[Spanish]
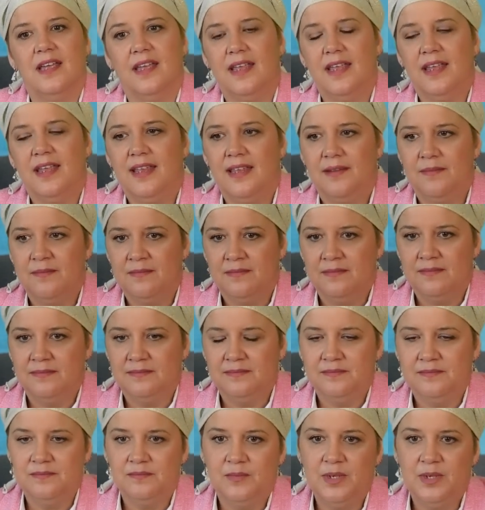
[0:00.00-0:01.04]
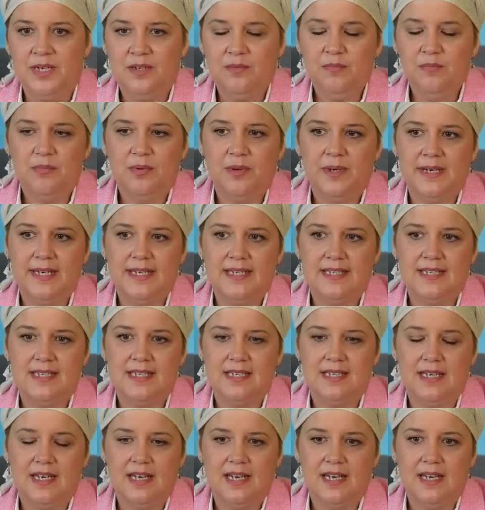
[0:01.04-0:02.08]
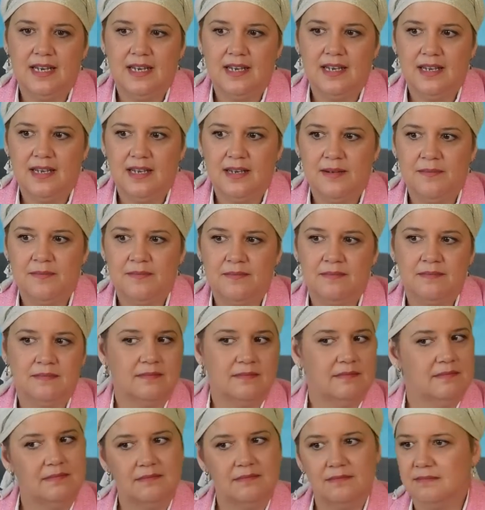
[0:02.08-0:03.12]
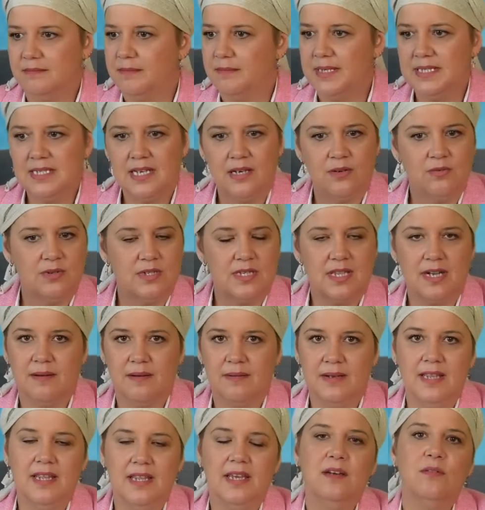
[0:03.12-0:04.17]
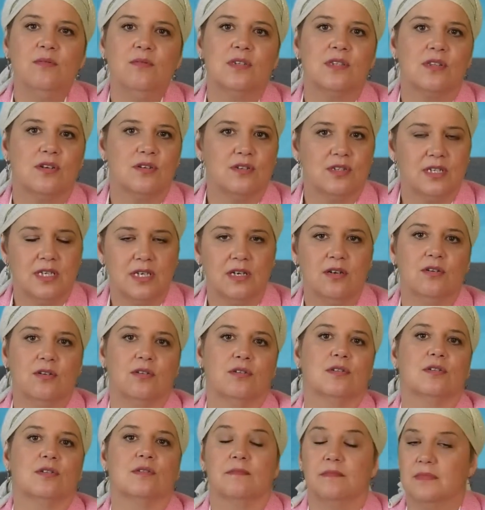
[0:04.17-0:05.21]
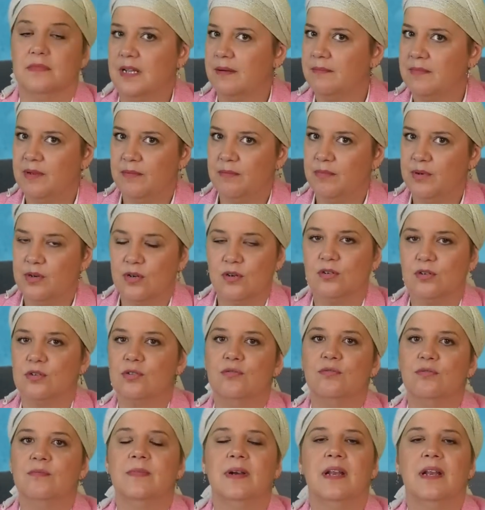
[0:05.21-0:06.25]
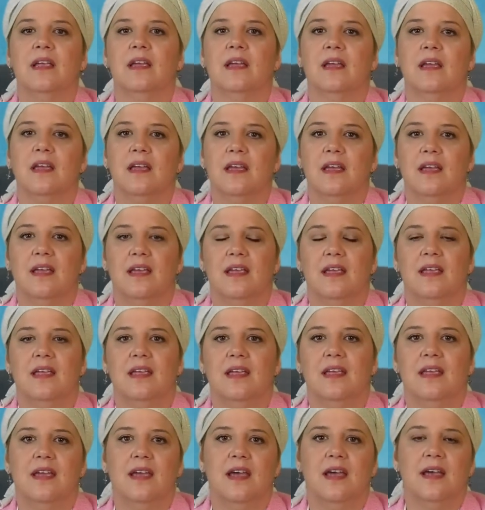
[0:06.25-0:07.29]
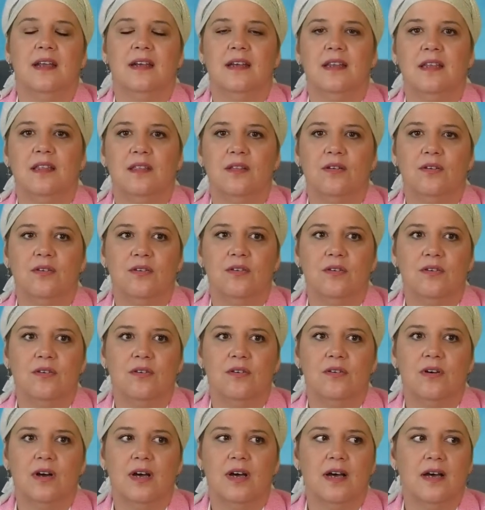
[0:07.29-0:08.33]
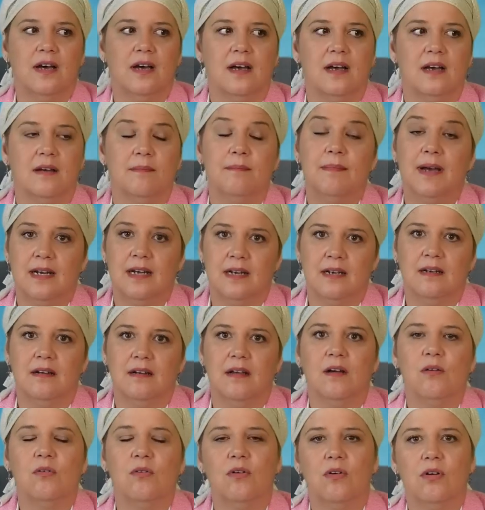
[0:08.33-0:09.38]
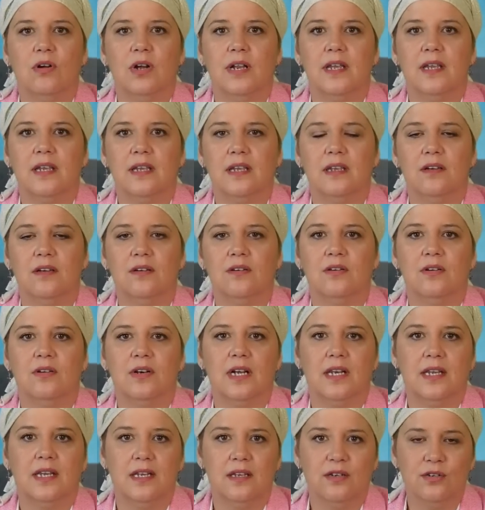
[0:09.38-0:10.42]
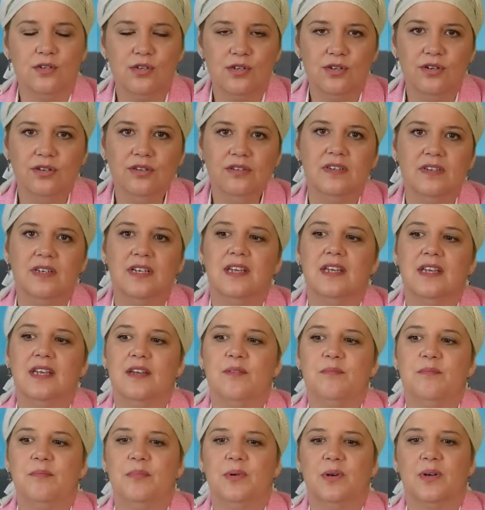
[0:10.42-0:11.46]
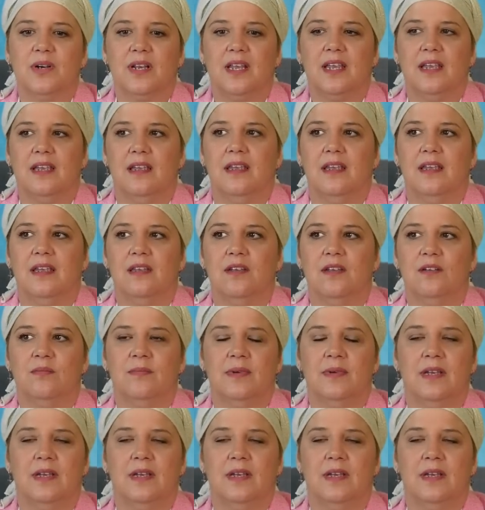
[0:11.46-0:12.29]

Em, bueno, pues em, pasa nuestra vida, nuestros hijos, también por costumbre, eh, han ido a, van a un colegio religioso, porque yo